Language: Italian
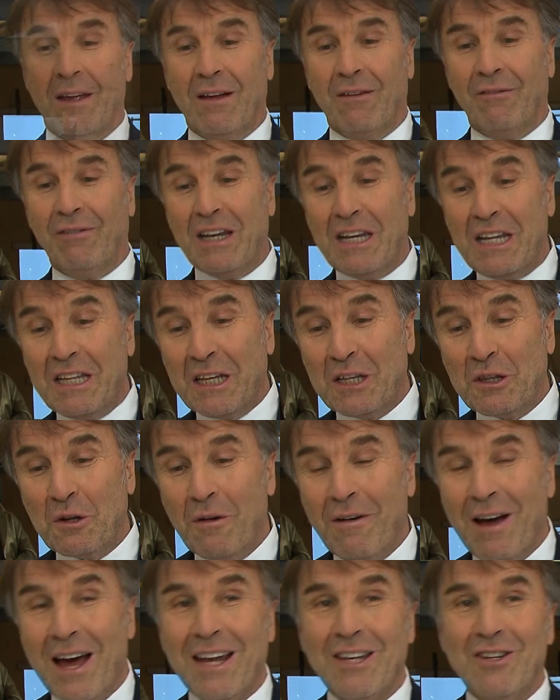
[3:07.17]
Venite a
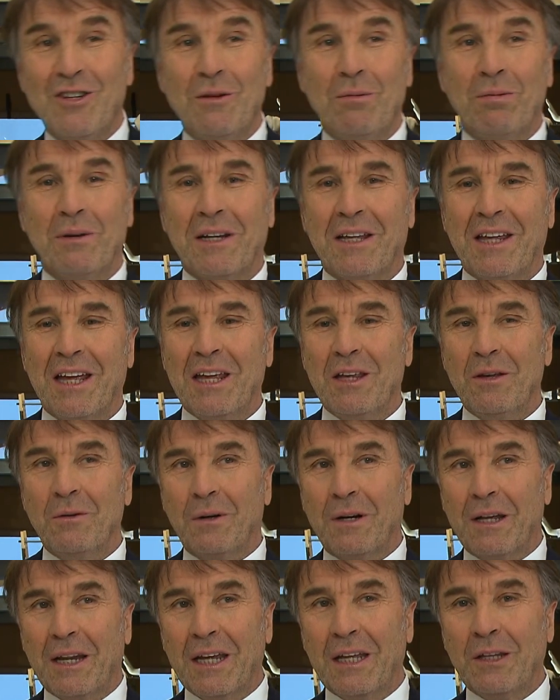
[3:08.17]
trovarci perché io
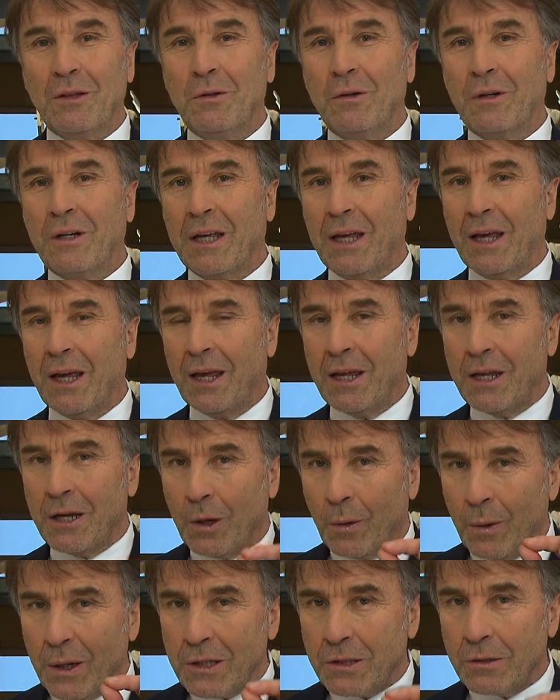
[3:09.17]
credo che in
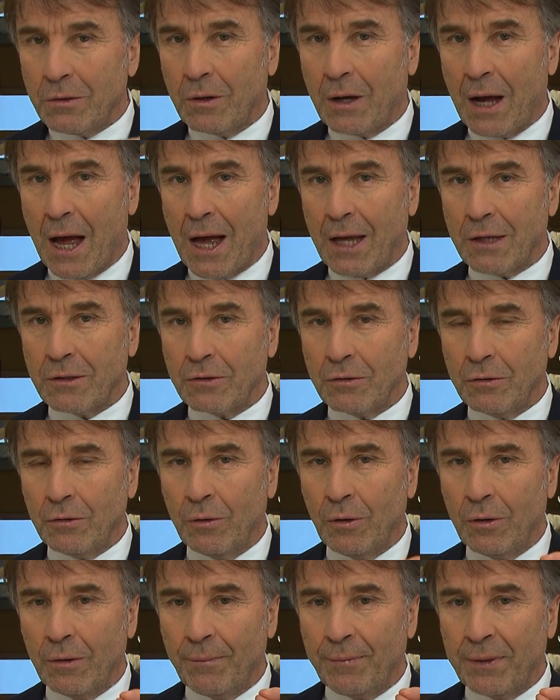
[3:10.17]
questo
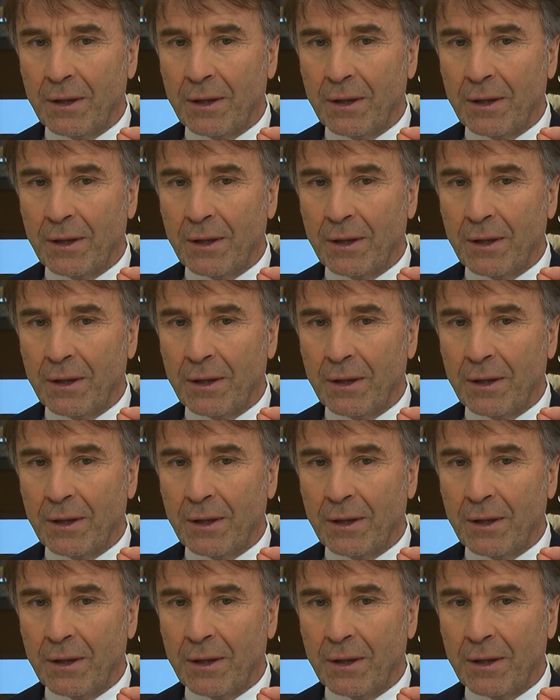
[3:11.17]
caso